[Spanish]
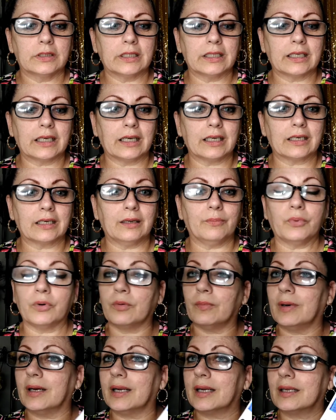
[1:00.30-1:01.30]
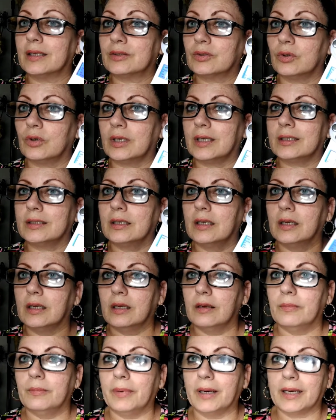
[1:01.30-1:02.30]
Se carga por varias horas
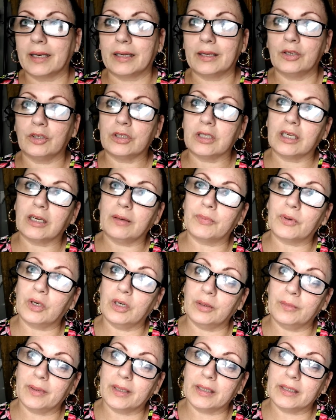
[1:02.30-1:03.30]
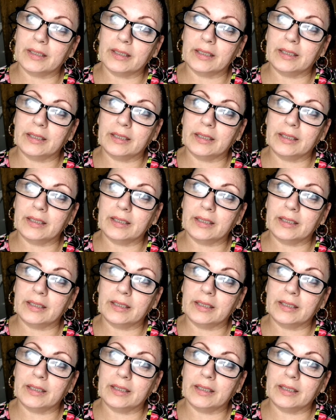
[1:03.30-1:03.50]
para que no tenga problemas